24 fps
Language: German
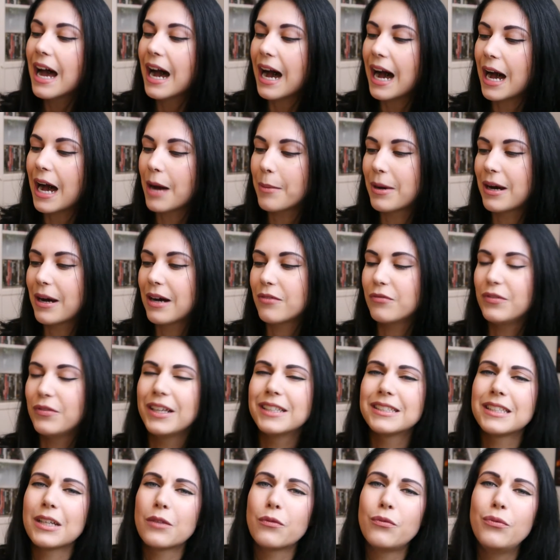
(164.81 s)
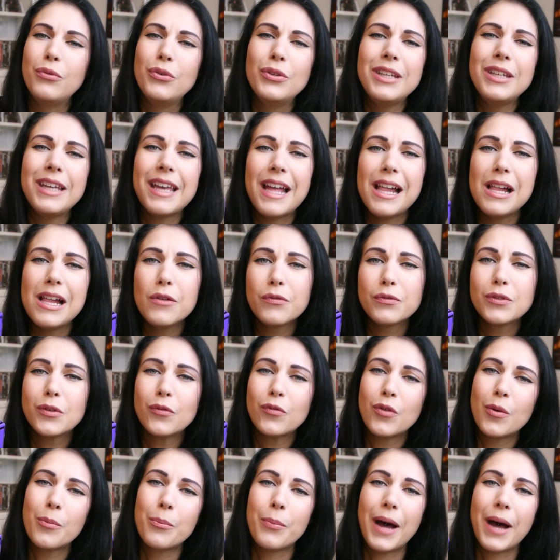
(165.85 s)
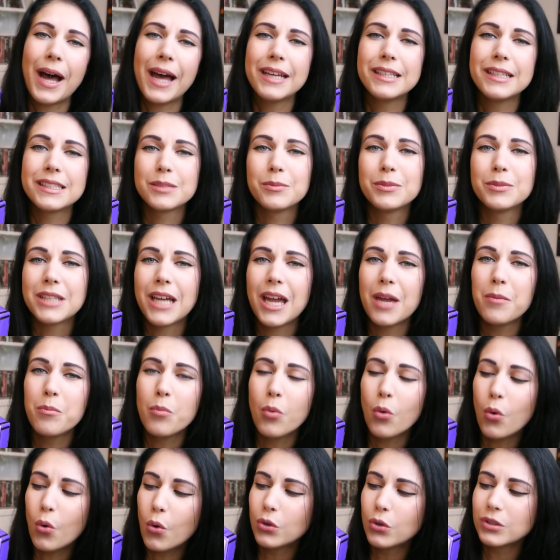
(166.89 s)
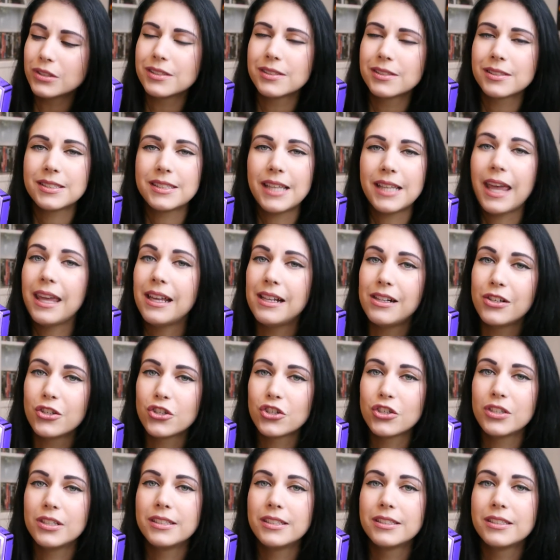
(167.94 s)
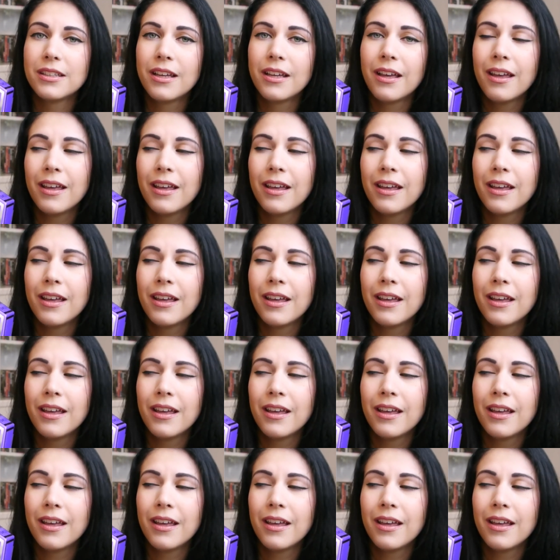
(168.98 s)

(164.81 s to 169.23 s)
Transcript: Aber wie gesagt, für die Hälfte vom Preis mit einem roten Sale-Schild